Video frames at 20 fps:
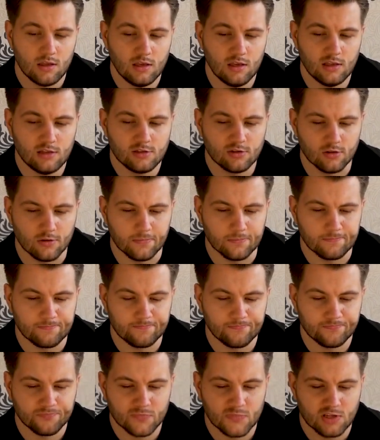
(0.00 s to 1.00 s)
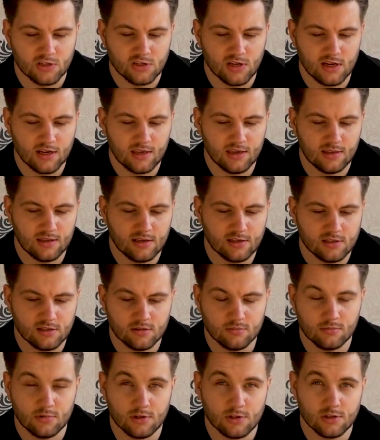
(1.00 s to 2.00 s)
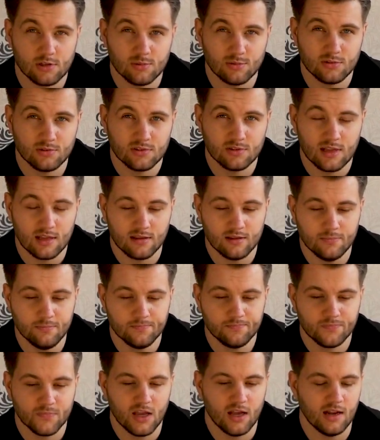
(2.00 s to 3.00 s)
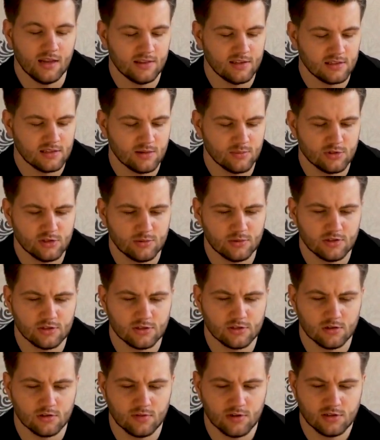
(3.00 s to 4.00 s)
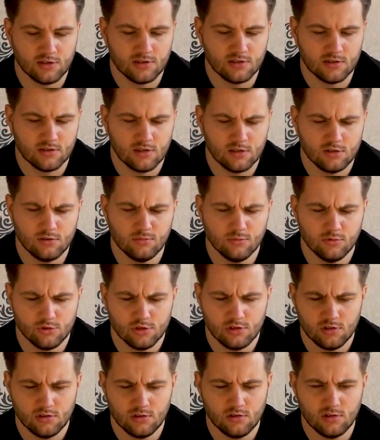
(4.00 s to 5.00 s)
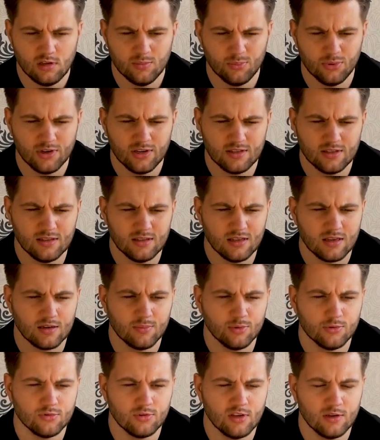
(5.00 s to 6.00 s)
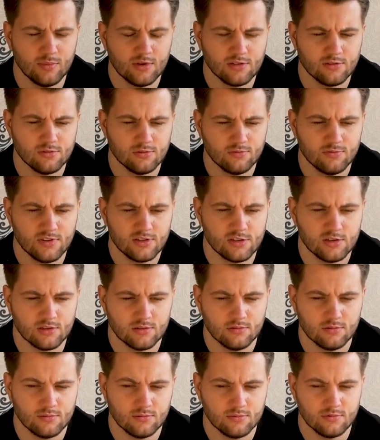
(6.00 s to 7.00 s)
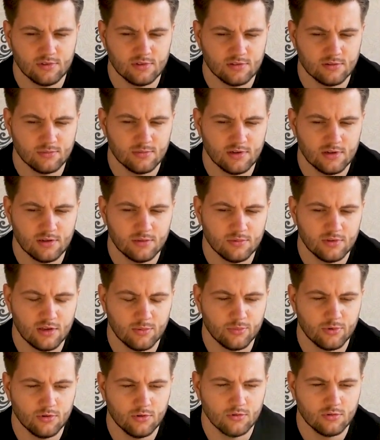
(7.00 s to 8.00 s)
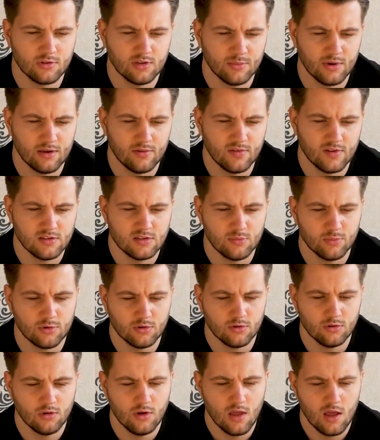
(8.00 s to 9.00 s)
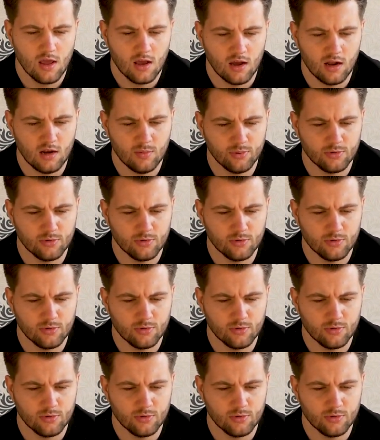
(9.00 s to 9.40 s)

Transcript: i co? Siarki też są każdemu znane, ale też będziemy testować. Znaczy może nie pojedynek, bo tu nie ma co, wiecie, no te są mają mniej prochu, te mają więcej prochu, ale